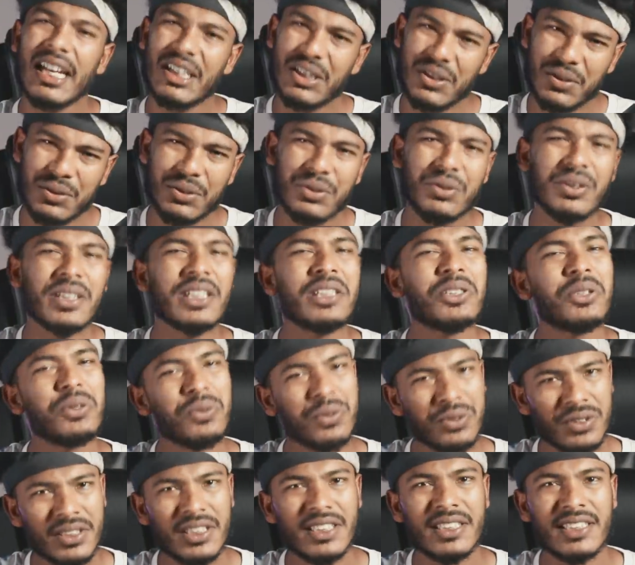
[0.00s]
আর শুধু কি
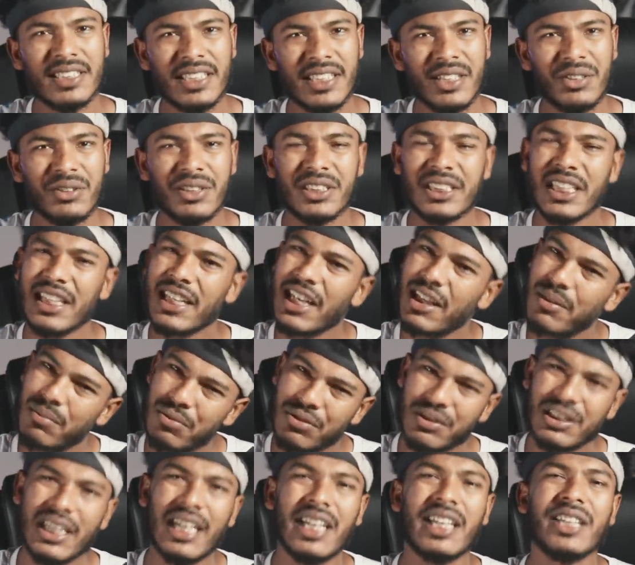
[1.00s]
শুনতেছে ওই সারাই
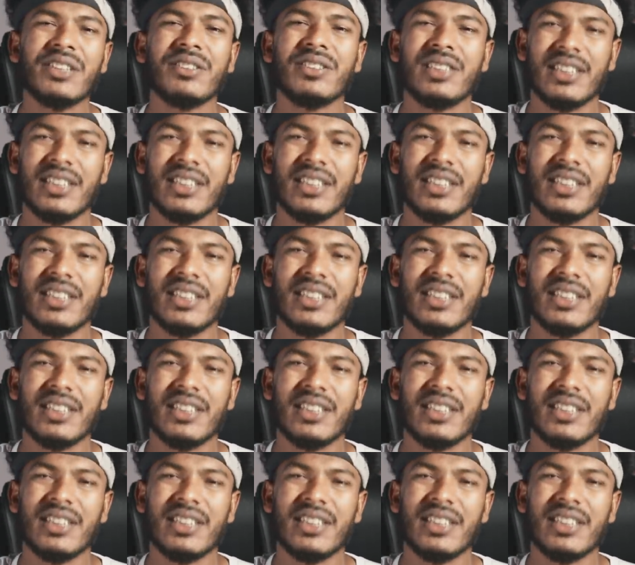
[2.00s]
বুঝায়ও